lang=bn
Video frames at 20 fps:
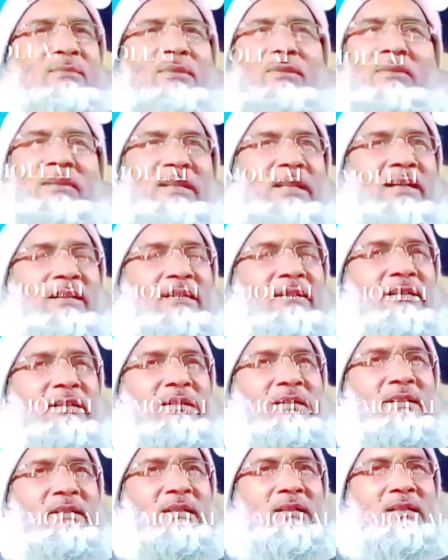বলবে না
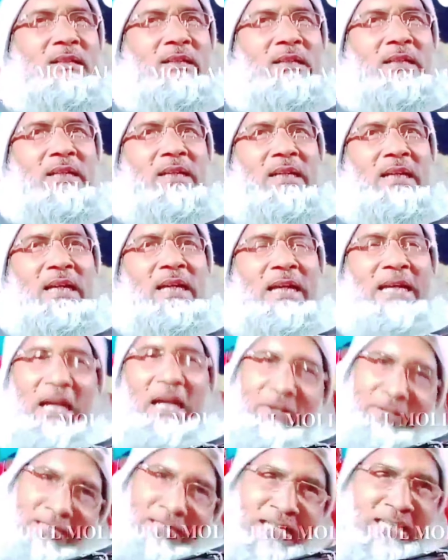
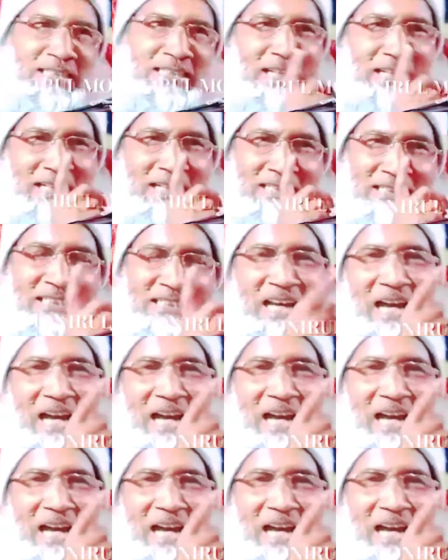কেন যে এদেরকে